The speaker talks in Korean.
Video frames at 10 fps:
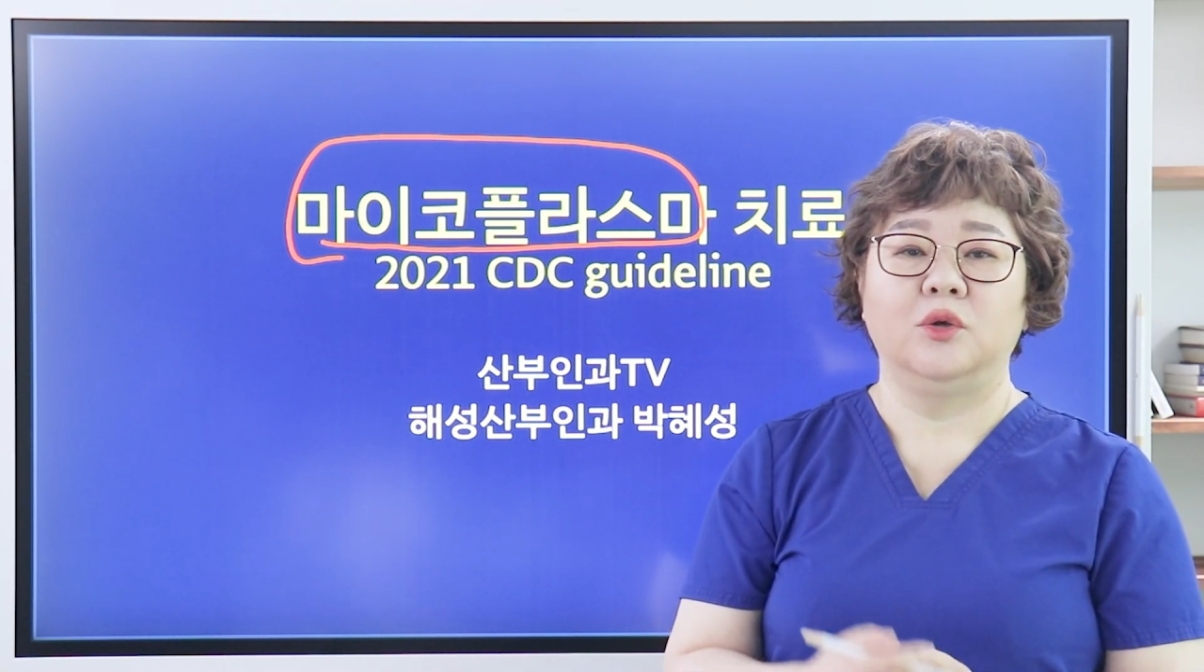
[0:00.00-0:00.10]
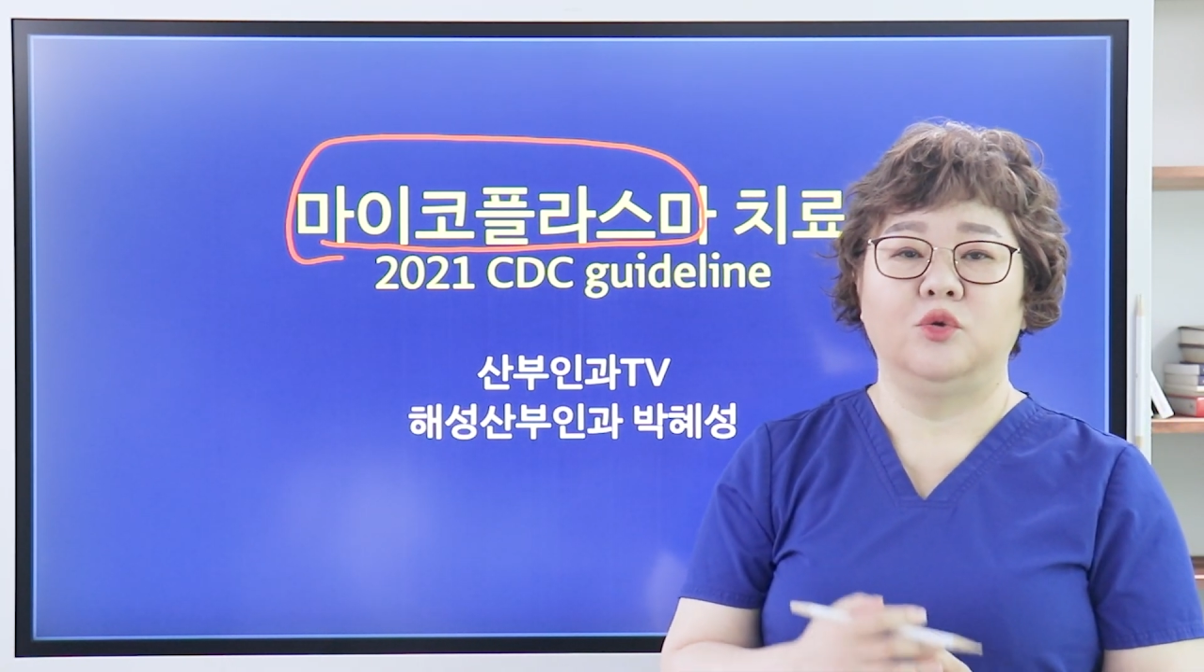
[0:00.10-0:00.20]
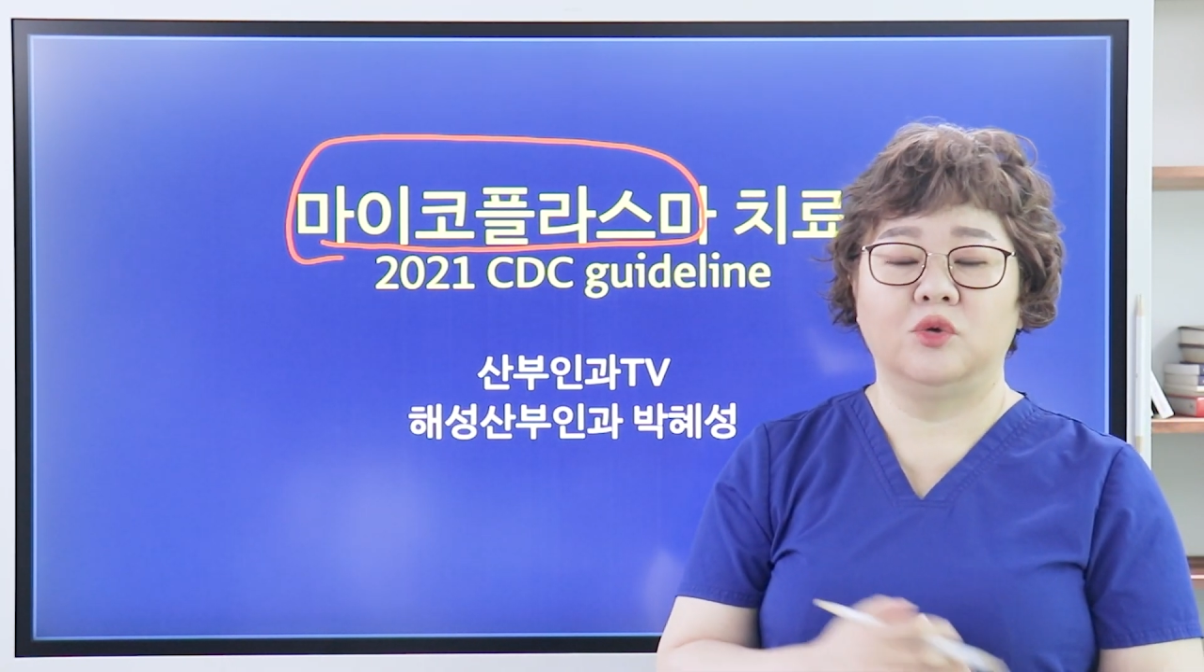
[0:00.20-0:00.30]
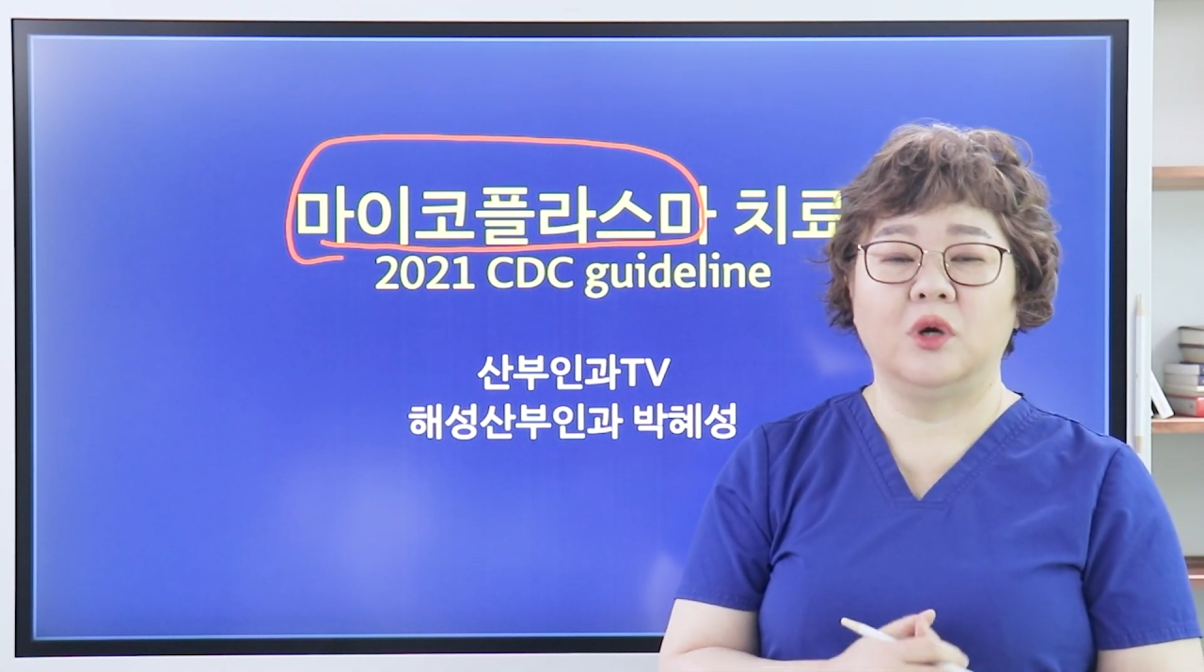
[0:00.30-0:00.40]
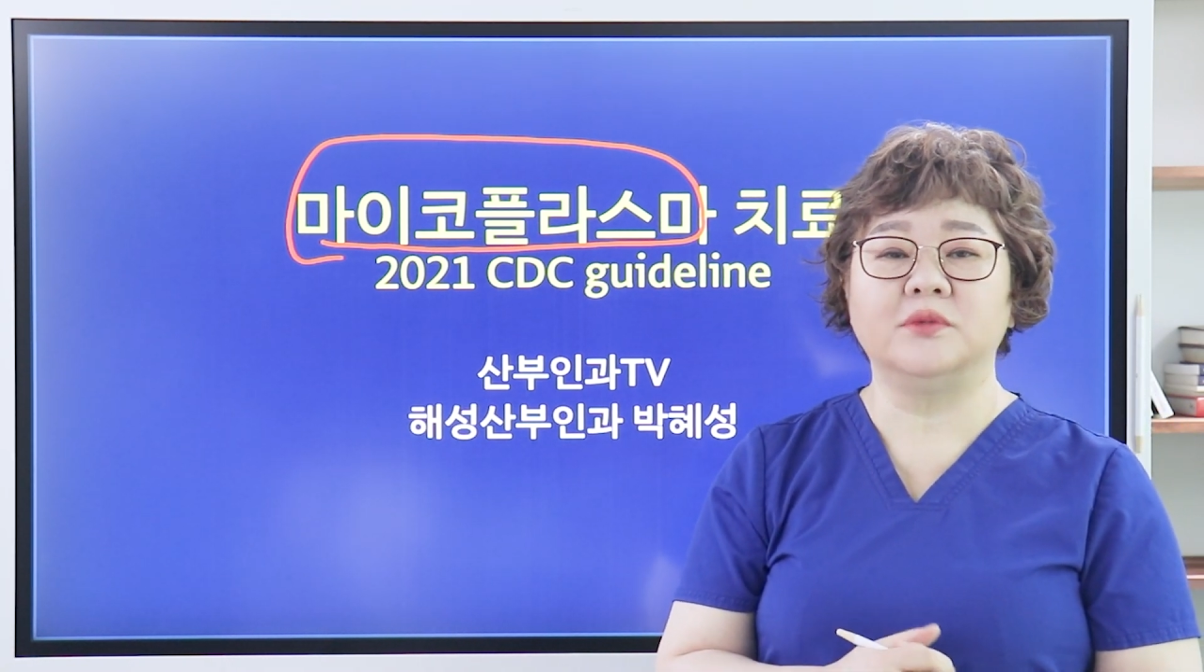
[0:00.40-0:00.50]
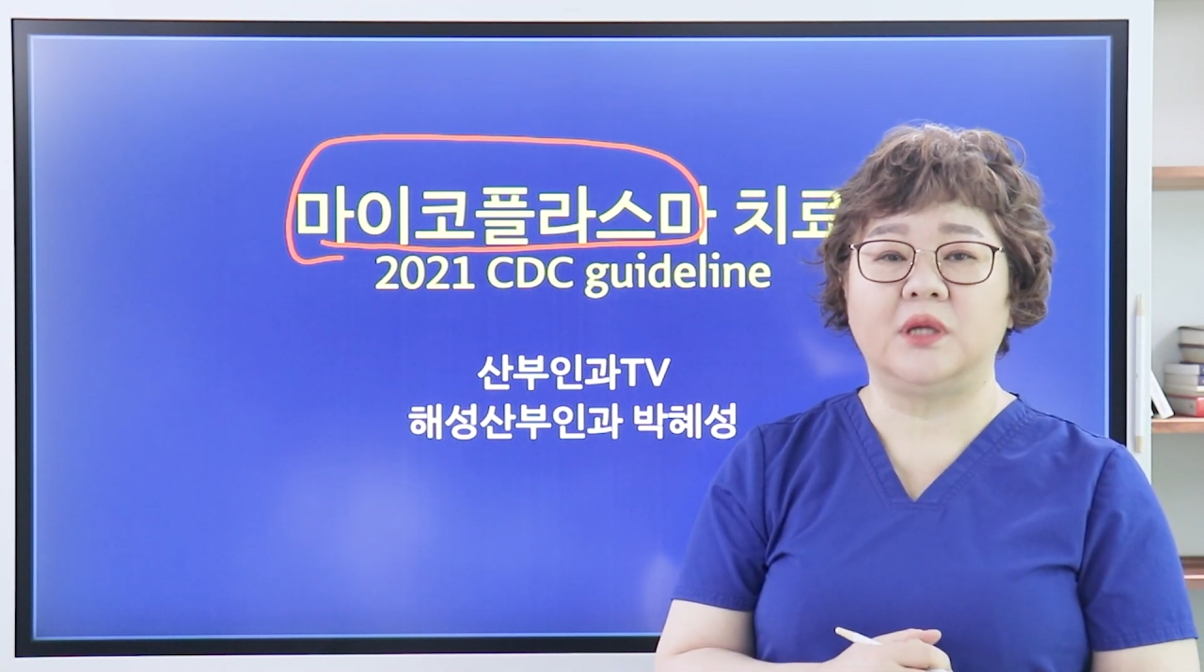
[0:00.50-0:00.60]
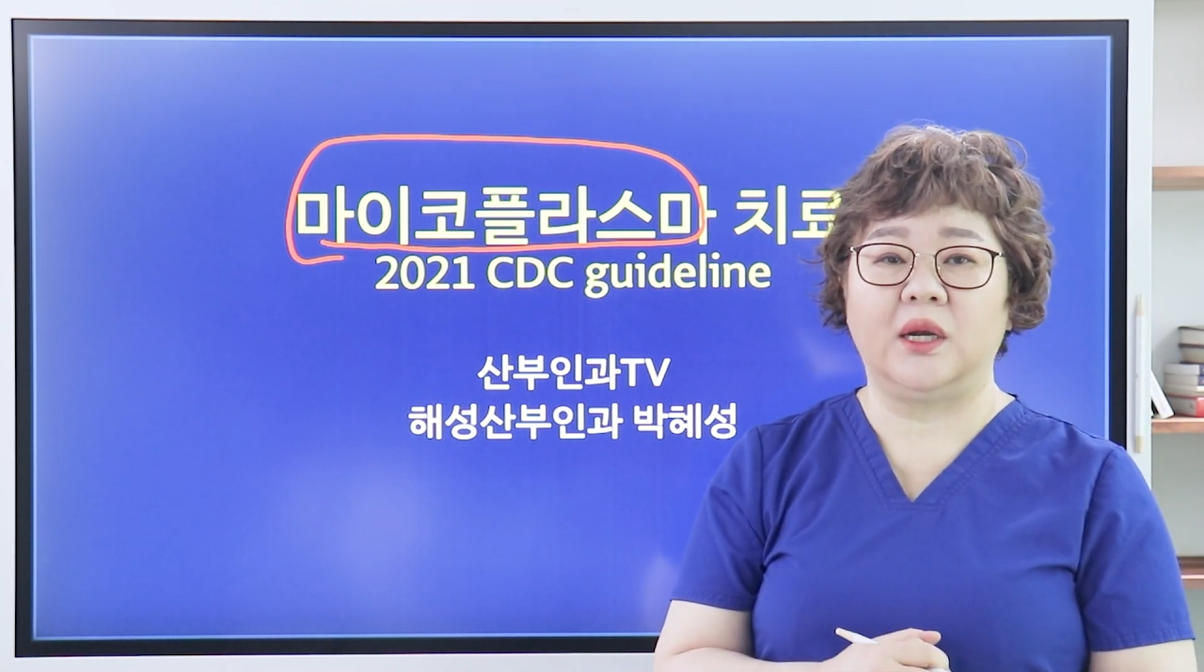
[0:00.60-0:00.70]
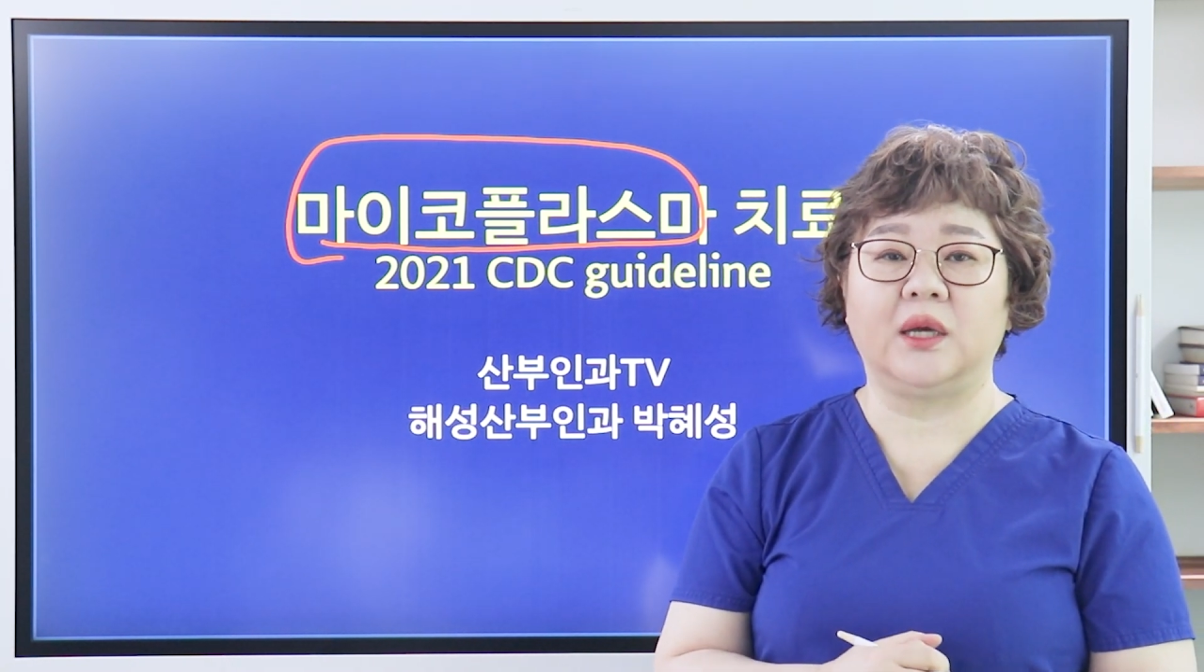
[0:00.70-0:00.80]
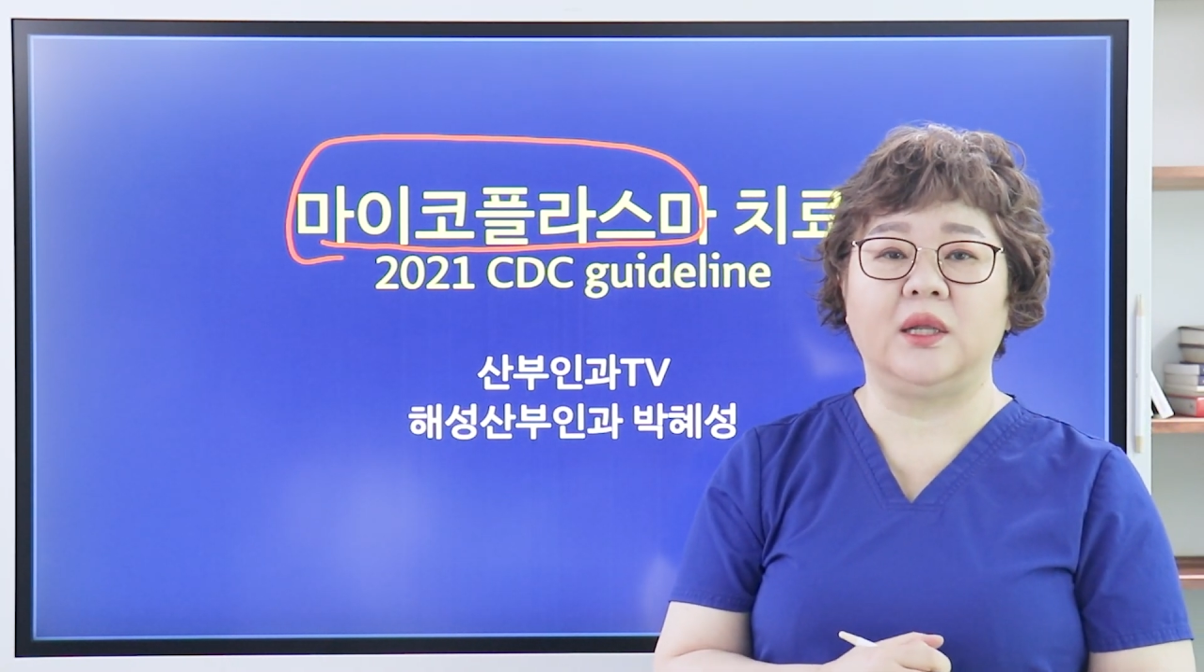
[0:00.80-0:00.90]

균 검사를 하게